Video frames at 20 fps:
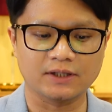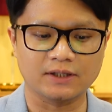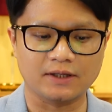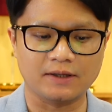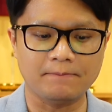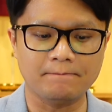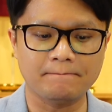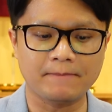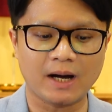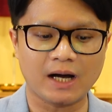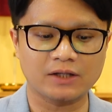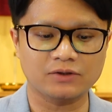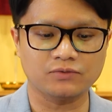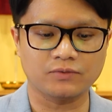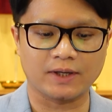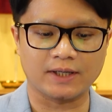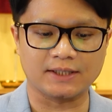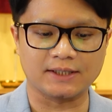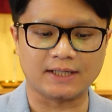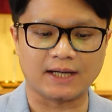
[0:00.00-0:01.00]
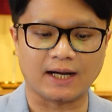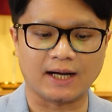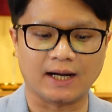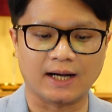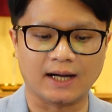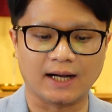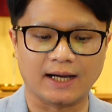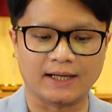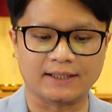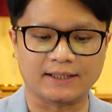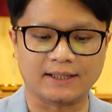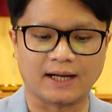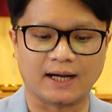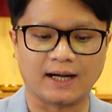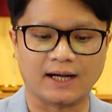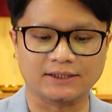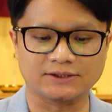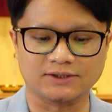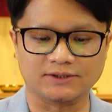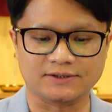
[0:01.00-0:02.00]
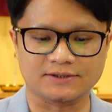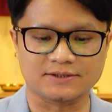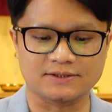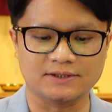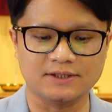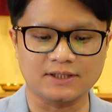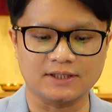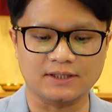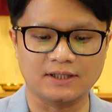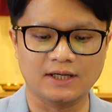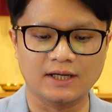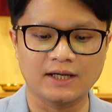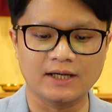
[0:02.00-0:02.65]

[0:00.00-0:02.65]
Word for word: 임마누엘이라 하리라 하셨으니